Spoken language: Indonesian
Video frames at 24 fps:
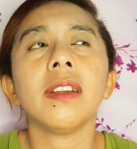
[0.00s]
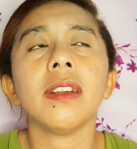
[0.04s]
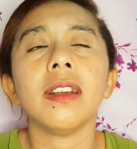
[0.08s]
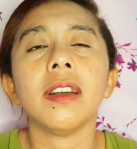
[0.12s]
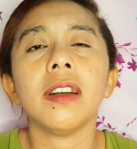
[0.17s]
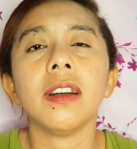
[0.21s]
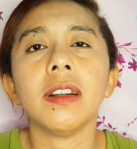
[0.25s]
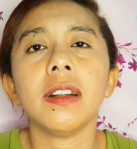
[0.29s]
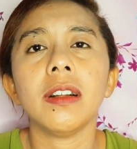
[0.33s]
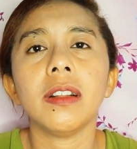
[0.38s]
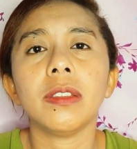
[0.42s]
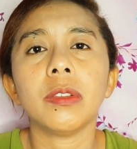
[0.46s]

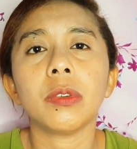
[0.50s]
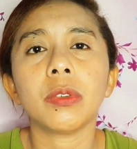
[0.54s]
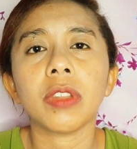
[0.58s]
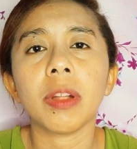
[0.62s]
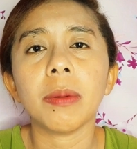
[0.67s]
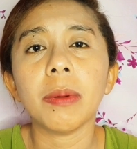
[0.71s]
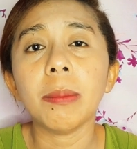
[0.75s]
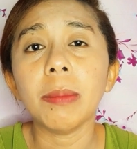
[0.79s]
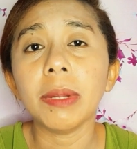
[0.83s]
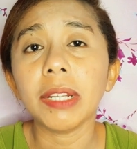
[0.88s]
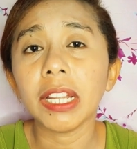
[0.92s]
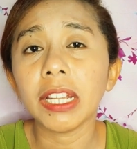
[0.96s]
uh,
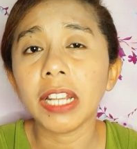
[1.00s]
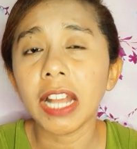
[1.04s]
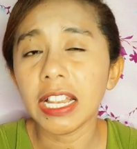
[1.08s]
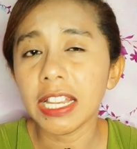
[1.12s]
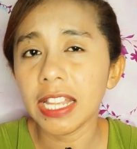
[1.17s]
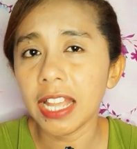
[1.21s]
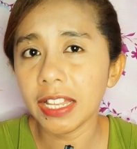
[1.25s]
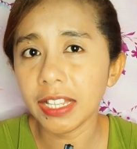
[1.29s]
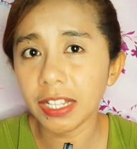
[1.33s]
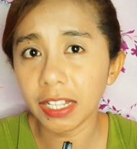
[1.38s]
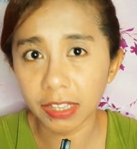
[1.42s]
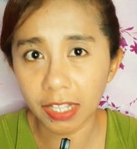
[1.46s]
terutama bagi
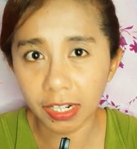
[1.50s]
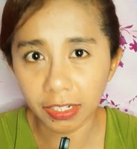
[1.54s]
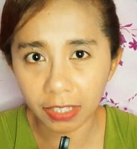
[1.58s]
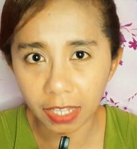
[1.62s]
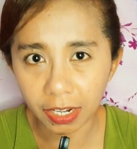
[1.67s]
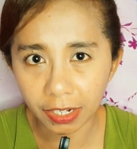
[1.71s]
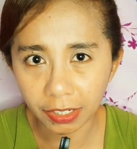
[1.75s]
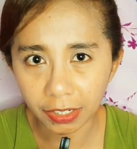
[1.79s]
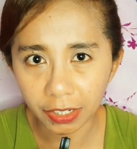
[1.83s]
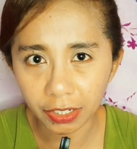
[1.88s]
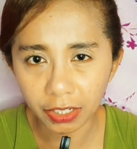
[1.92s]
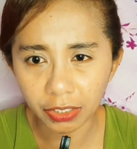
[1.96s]
kalian yang
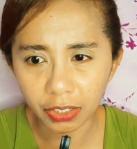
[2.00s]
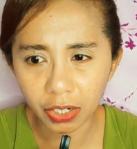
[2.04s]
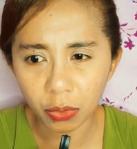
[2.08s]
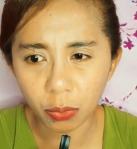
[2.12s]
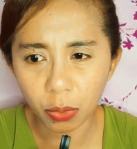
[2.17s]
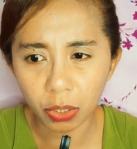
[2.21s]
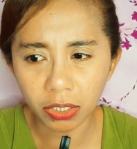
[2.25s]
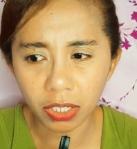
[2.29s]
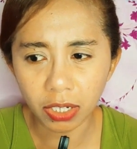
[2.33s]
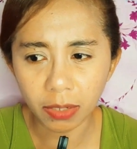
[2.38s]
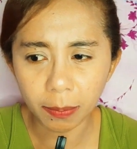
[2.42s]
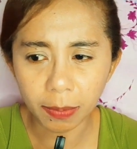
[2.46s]
tertarik dengan
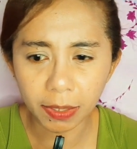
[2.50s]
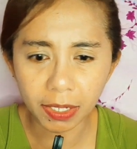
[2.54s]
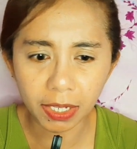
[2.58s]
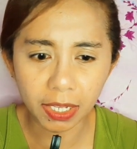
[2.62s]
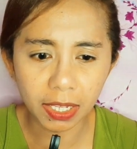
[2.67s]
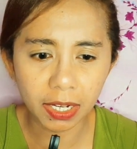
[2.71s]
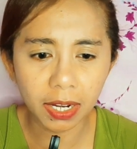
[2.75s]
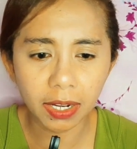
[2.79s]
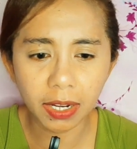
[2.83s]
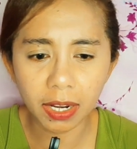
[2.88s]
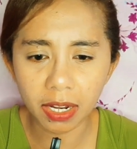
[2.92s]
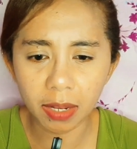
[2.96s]
kekuatan
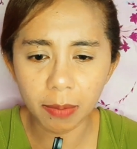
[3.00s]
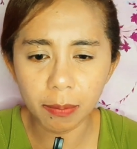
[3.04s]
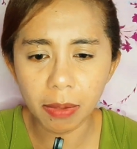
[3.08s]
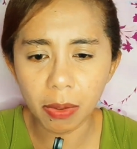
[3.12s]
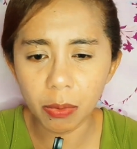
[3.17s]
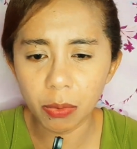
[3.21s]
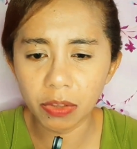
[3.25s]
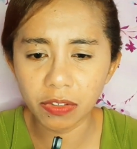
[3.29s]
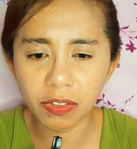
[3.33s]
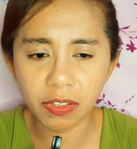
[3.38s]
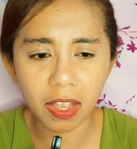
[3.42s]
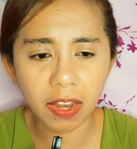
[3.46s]
pikiran alam
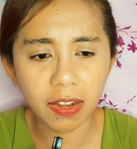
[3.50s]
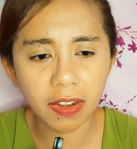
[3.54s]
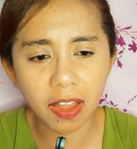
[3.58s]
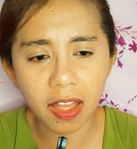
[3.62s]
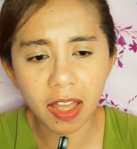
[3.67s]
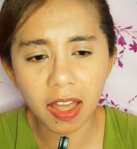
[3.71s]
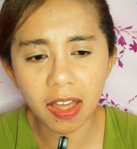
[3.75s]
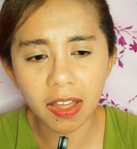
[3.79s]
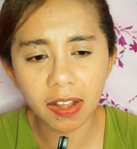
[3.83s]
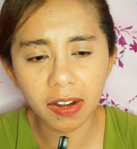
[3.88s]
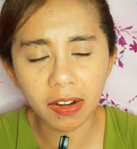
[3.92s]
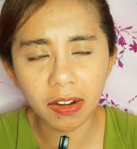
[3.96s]
bawah
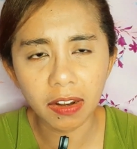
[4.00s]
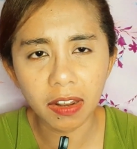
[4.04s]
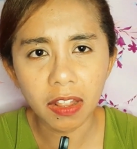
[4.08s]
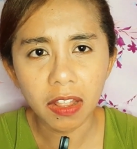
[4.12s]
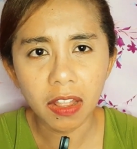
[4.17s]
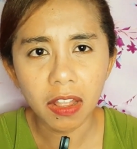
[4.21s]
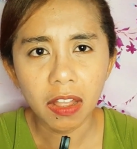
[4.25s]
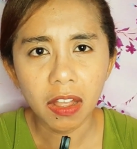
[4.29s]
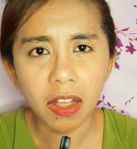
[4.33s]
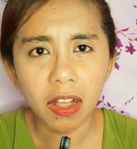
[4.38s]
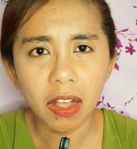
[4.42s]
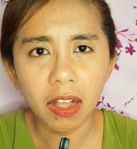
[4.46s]
sadar,
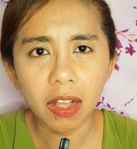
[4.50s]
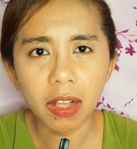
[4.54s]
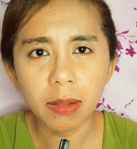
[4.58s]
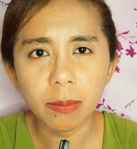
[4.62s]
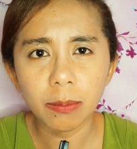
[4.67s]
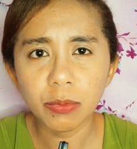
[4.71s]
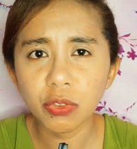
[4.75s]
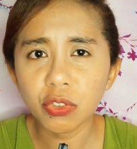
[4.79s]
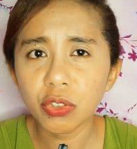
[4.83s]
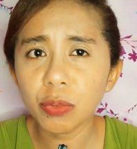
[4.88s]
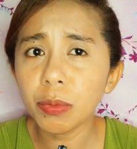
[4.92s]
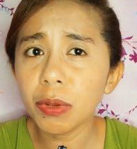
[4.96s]

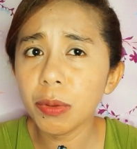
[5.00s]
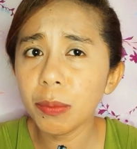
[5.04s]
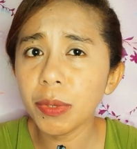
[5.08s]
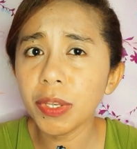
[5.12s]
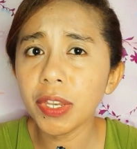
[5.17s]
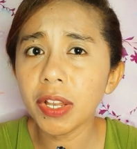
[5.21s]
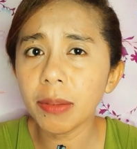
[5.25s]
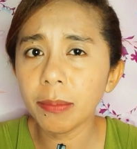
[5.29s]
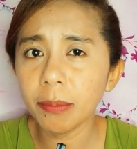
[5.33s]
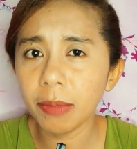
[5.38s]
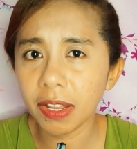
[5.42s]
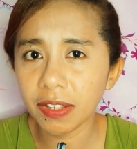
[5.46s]
um,
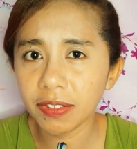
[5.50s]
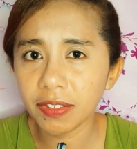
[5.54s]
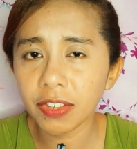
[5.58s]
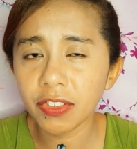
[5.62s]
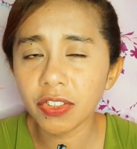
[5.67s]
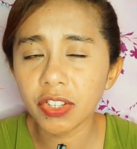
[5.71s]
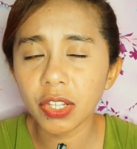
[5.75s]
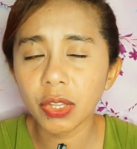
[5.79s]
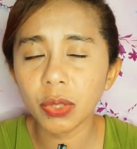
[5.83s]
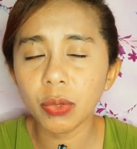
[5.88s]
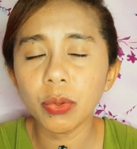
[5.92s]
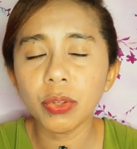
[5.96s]
subliminal
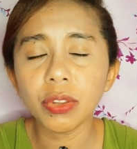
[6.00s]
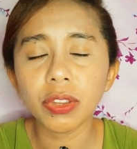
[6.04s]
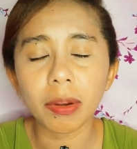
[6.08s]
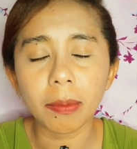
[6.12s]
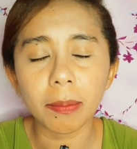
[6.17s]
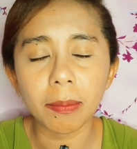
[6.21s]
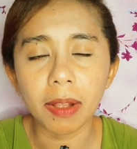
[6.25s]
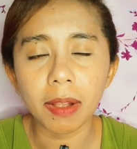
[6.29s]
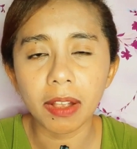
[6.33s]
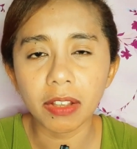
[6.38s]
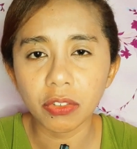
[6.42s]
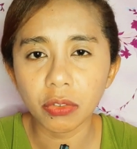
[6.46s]
message itu
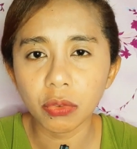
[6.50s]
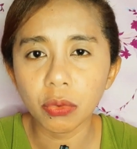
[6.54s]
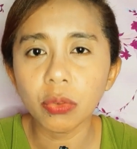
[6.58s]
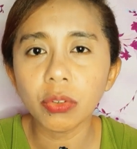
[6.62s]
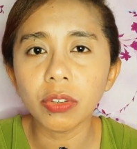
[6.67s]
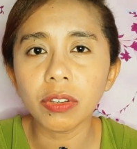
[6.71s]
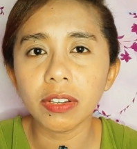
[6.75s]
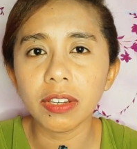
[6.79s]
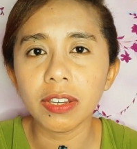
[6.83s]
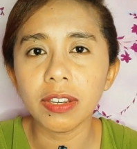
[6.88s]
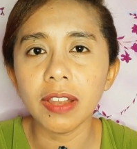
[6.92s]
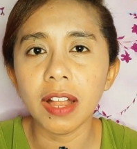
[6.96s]
termasuk
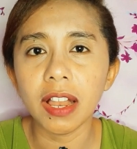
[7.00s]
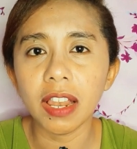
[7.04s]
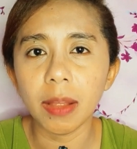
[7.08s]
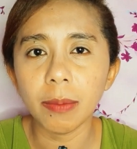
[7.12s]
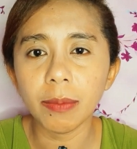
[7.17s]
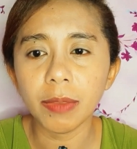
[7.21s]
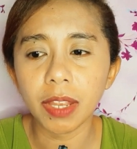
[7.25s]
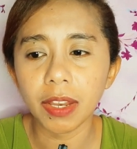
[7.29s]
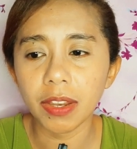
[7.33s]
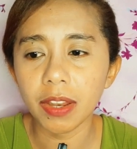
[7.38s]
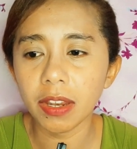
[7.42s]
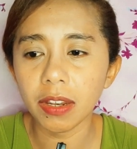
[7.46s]
di
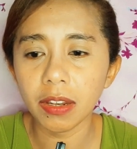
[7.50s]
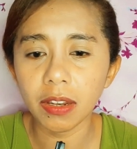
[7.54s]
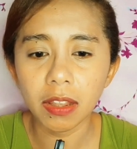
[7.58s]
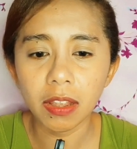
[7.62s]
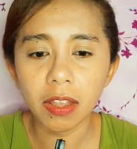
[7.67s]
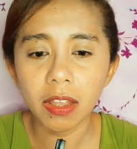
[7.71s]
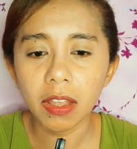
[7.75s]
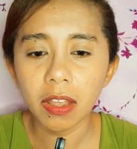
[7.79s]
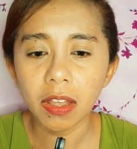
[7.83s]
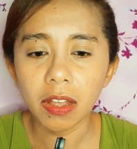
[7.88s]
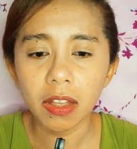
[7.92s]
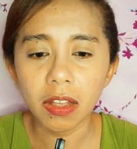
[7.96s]
dalamnya dan
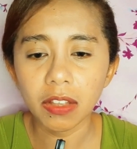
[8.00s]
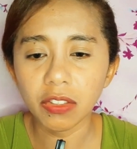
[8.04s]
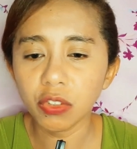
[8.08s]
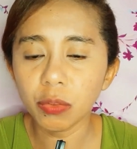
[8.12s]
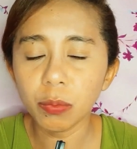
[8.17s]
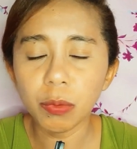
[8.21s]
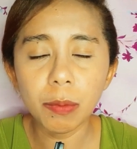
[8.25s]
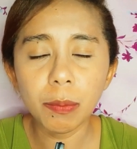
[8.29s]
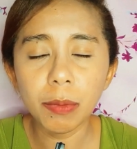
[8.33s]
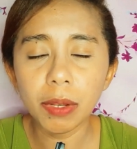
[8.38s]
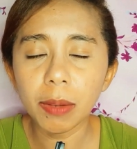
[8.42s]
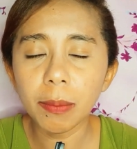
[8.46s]
uh,
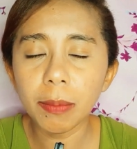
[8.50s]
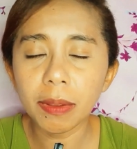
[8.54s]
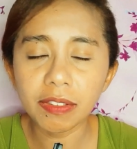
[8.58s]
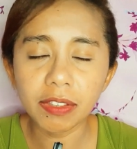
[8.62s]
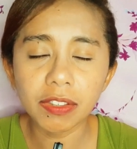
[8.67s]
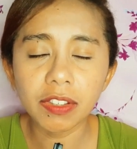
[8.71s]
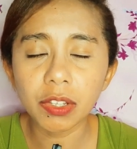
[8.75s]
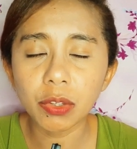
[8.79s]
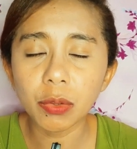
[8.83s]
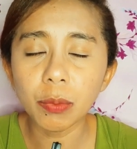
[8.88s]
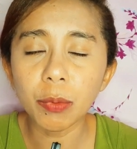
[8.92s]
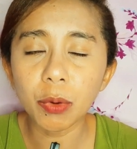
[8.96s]
subliminal
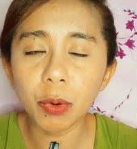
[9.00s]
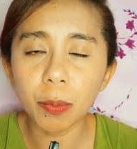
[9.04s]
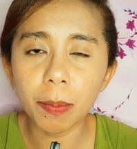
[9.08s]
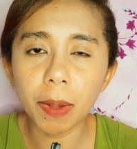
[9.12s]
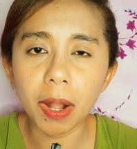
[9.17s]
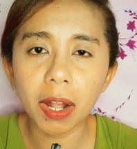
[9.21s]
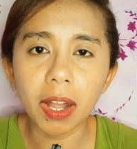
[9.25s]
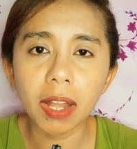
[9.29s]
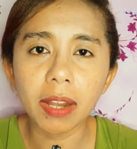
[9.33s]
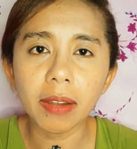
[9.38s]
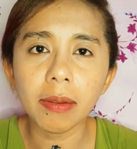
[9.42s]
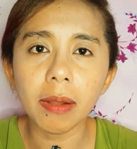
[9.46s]
message itu
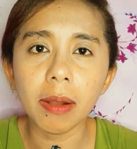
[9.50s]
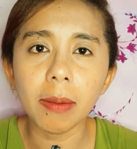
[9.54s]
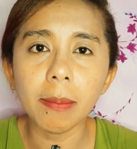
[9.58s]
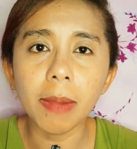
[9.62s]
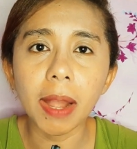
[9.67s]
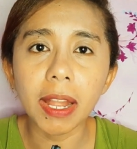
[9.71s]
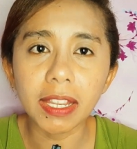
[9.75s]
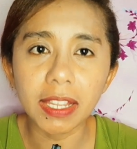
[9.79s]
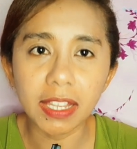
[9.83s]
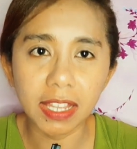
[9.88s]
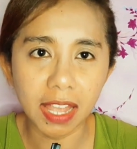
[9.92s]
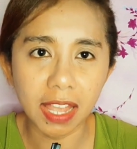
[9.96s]
merupakan
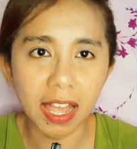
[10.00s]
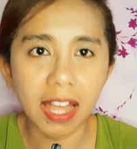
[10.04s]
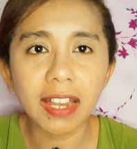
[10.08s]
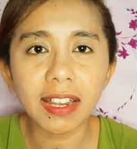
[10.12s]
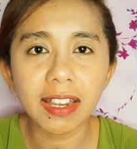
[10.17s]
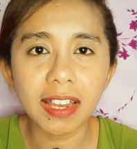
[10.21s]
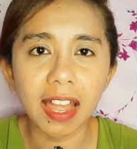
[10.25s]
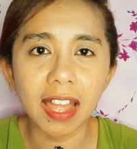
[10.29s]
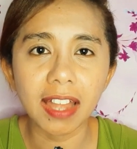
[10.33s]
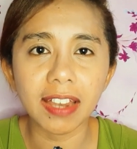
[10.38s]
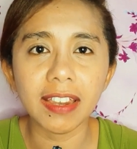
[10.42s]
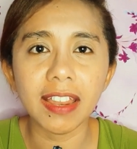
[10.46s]

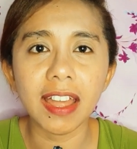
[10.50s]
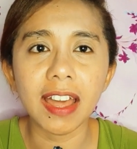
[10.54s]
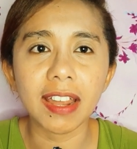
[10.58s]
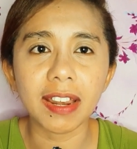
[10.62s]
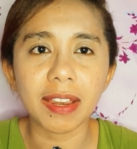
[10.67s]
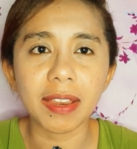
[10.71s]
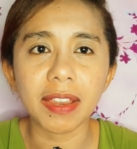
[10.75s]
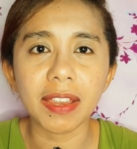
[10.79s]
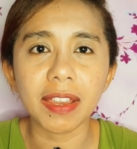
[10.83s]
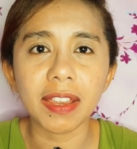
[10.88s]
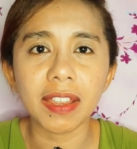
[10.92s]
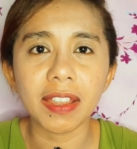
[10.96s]
bagian eh,
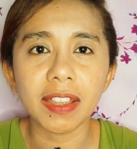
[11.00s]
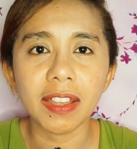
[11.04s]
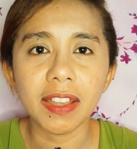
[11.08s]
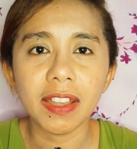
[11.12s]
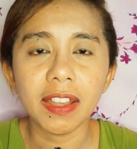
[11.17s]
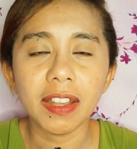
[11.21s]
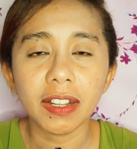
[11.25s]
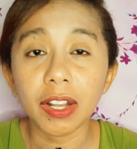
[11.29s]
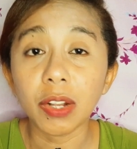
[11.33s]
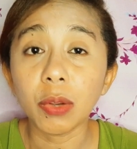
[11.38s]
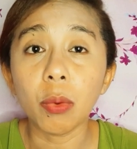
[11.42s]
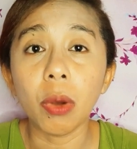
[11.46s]
dari
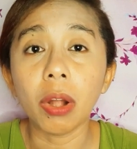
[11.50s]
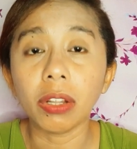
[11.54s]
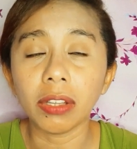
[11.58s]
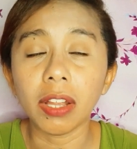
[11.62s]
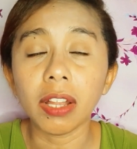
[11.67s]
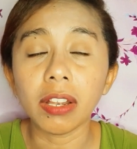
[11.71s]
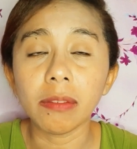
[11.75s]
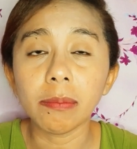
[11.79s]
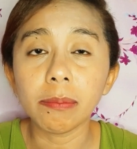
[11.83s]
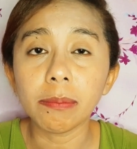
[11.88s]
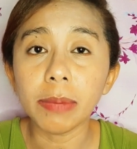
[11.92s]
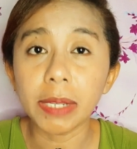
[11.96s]

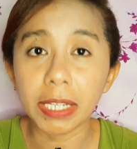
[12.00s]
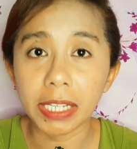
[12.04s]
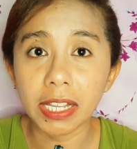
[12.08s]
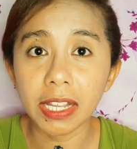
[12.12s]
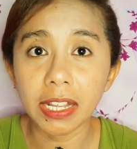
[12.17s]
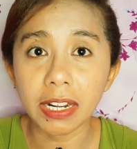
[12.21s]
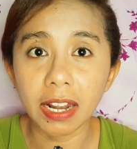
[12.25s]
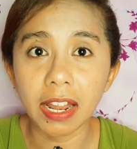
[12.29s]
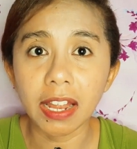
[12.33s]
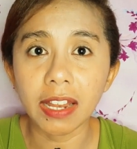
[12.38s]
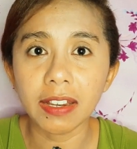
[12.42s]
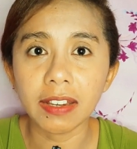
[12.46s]
kekuatan
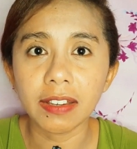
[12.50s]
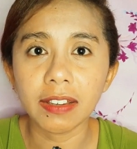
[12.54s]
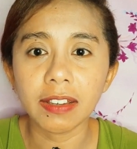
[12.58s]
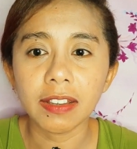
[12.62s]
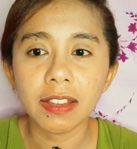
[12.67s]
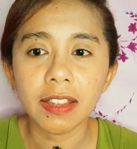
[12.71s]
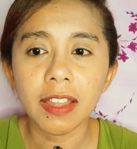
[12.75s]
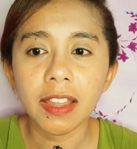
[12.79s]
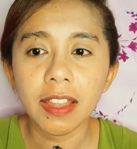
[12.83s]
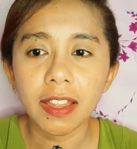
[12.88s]
pikiran.